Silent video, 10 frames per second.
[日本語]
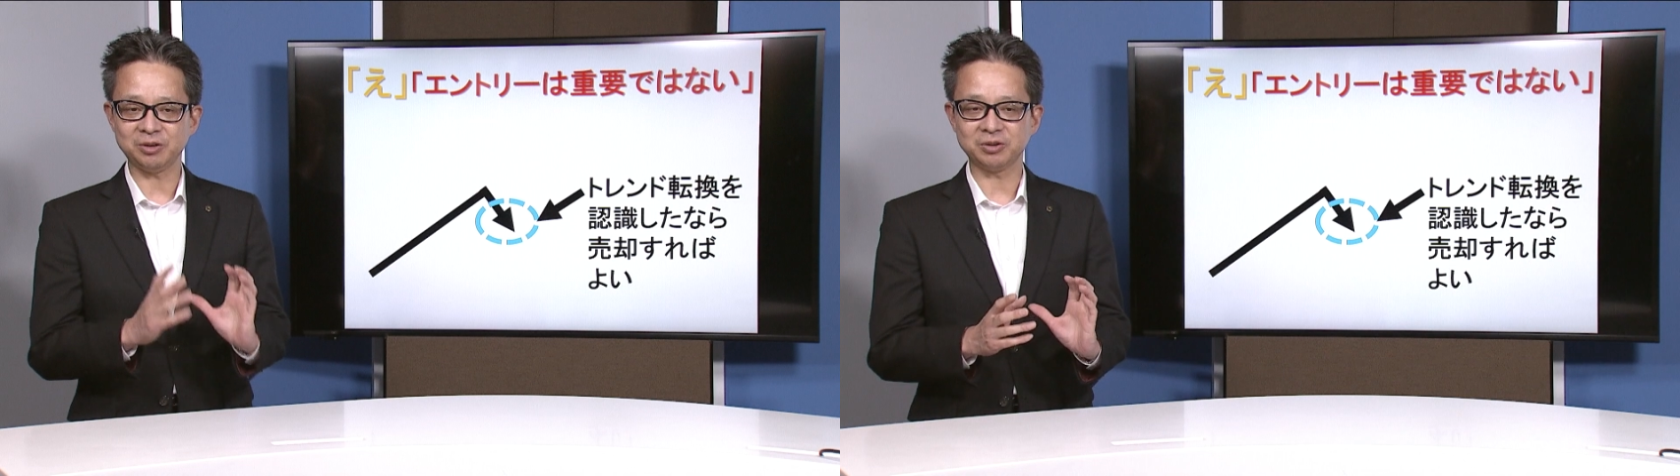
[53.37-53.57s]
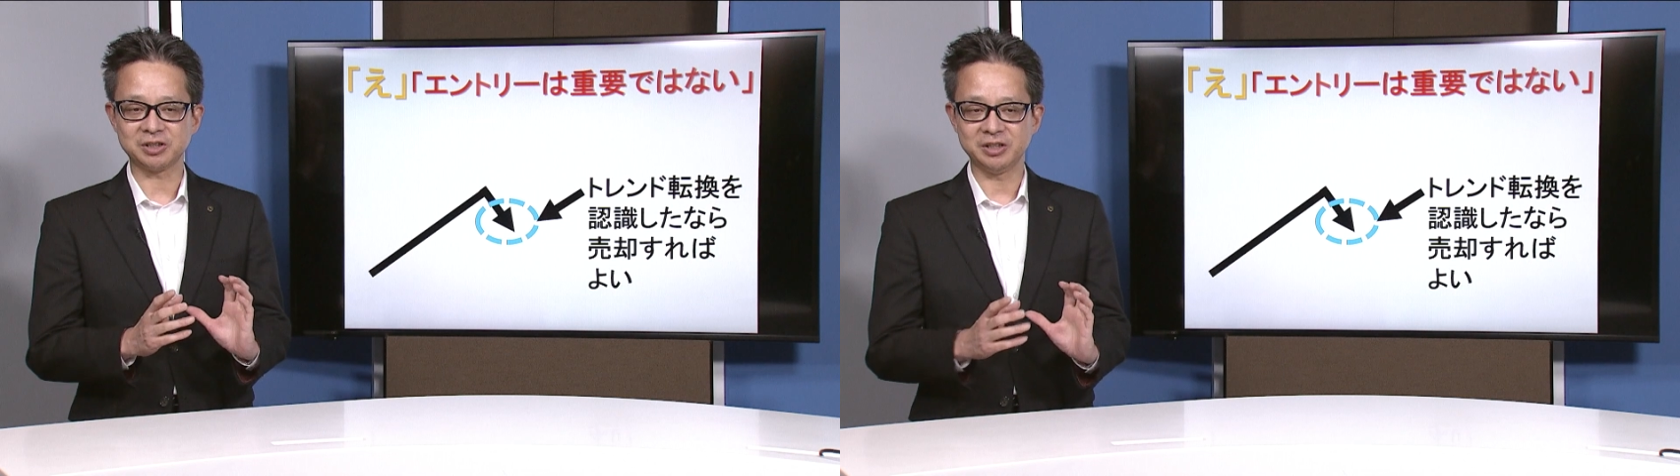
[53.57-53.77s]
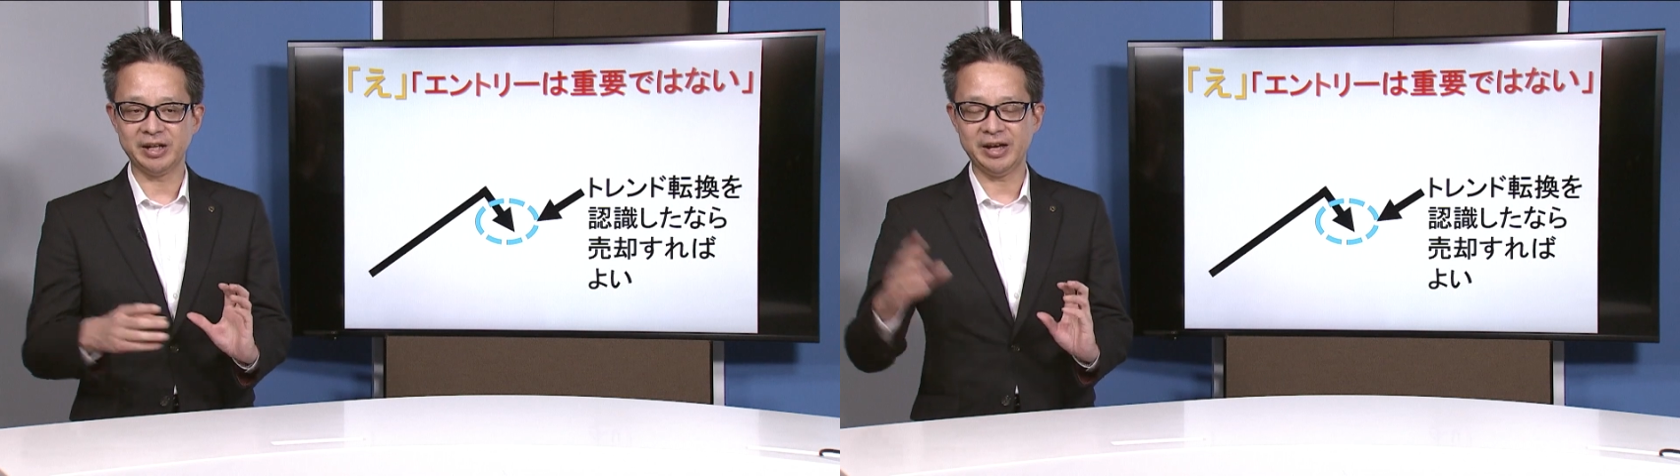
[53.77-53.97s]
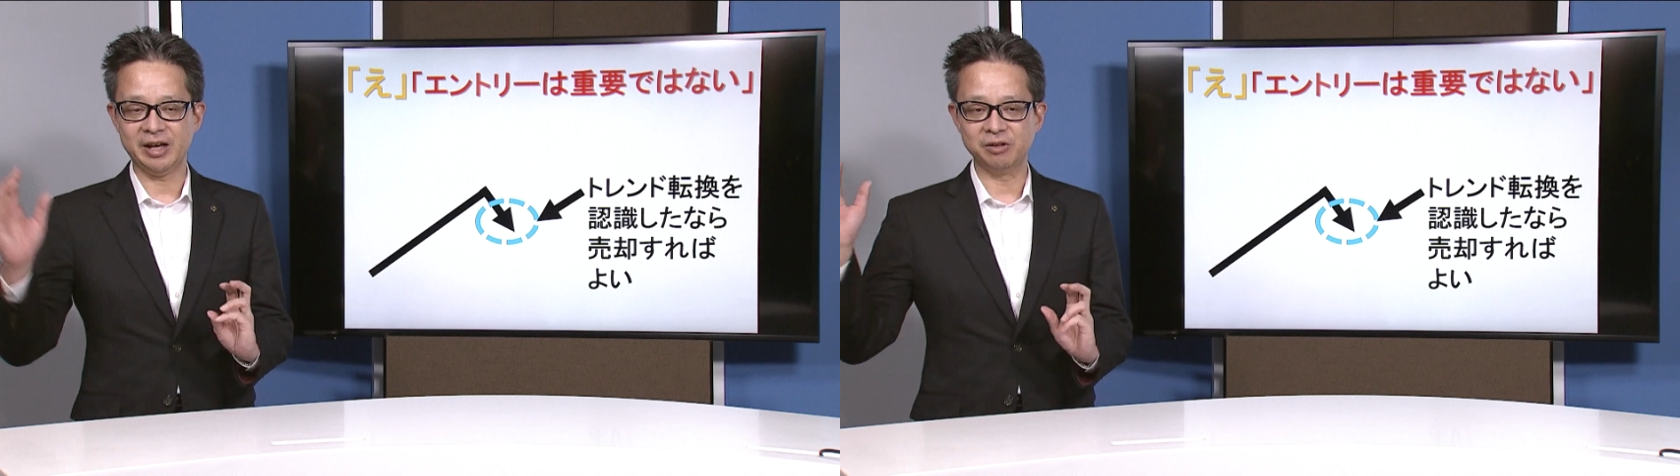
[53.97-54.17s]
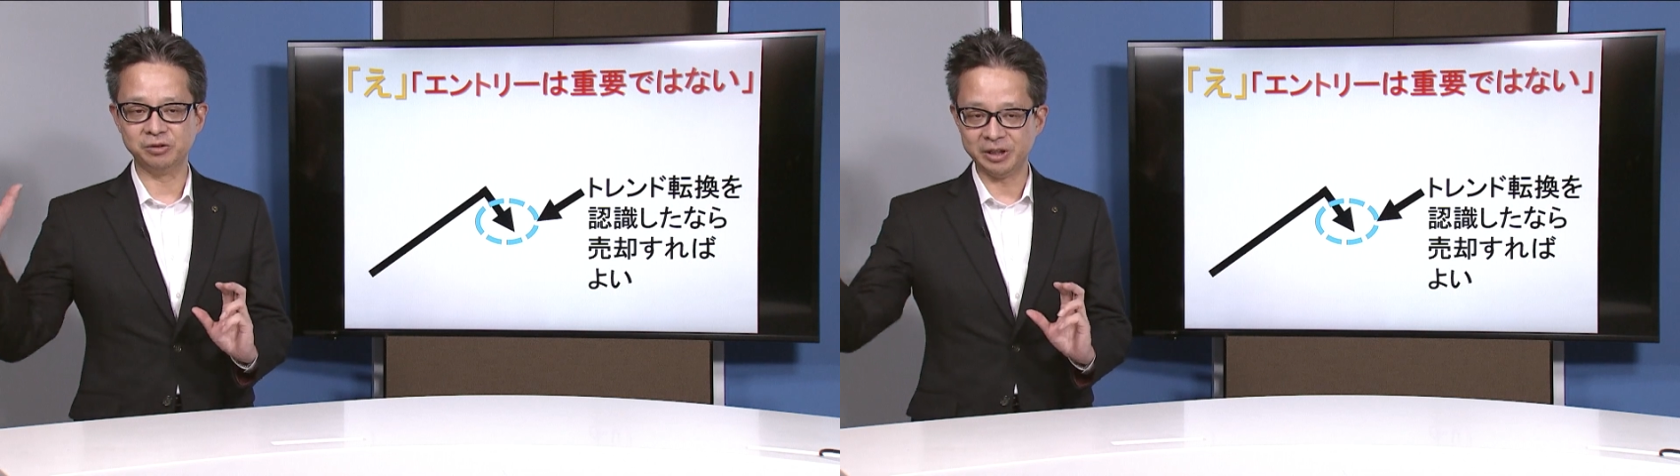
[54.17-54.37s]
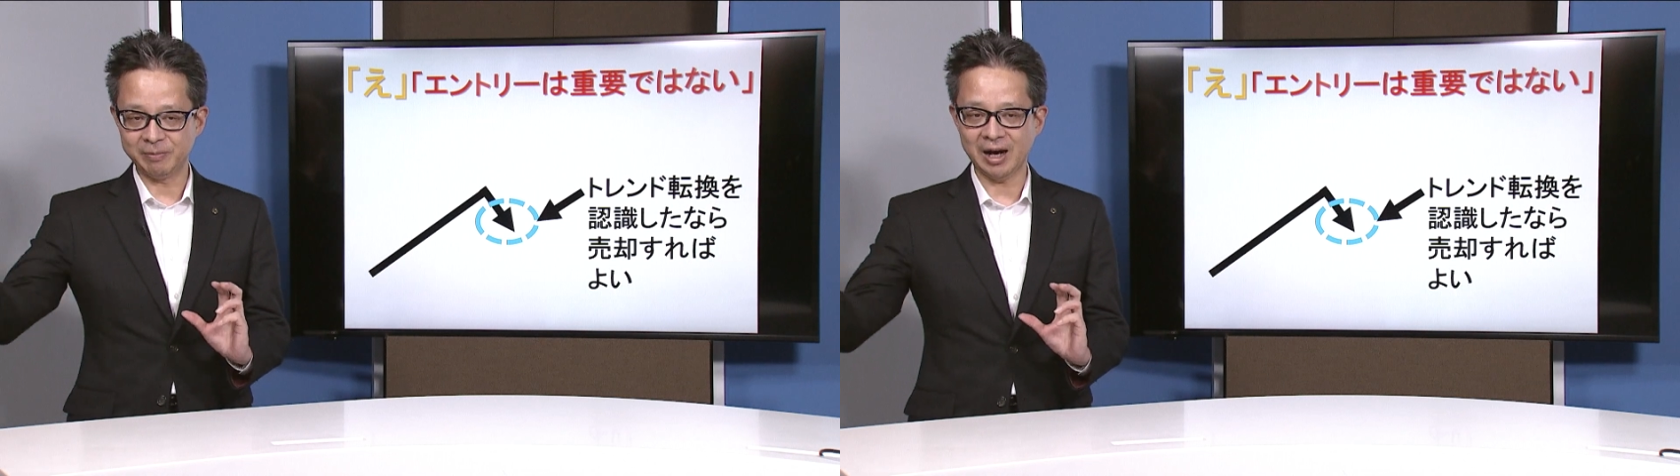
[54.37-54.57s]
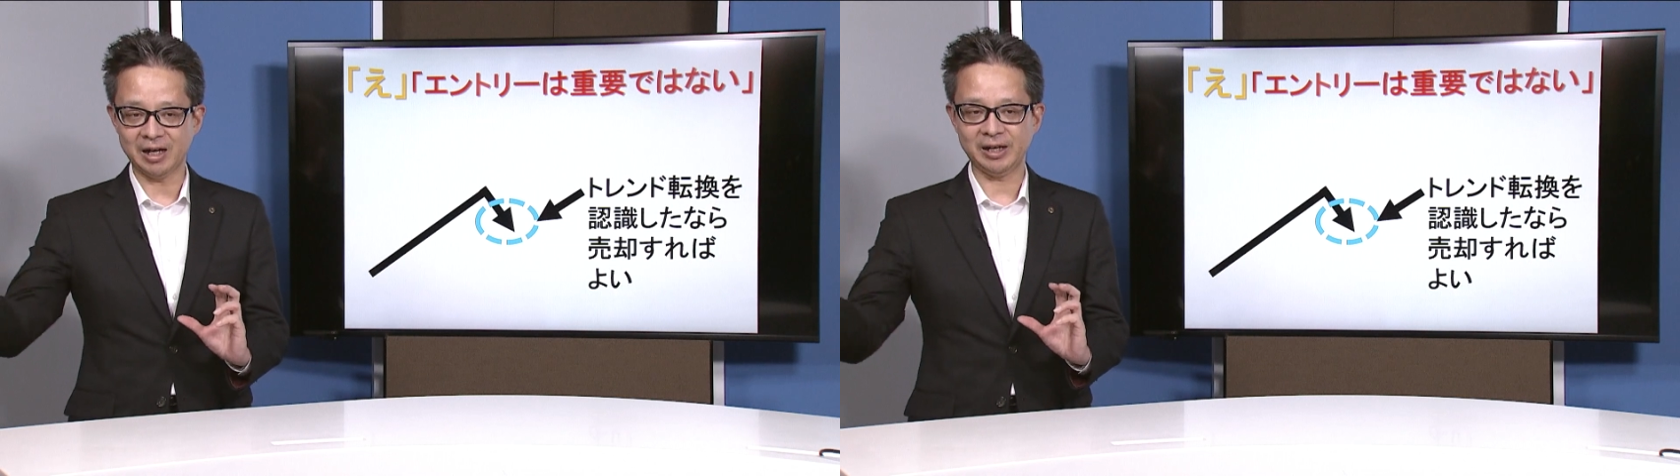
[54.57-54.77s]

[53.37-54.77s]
いとですね、えー、売り場、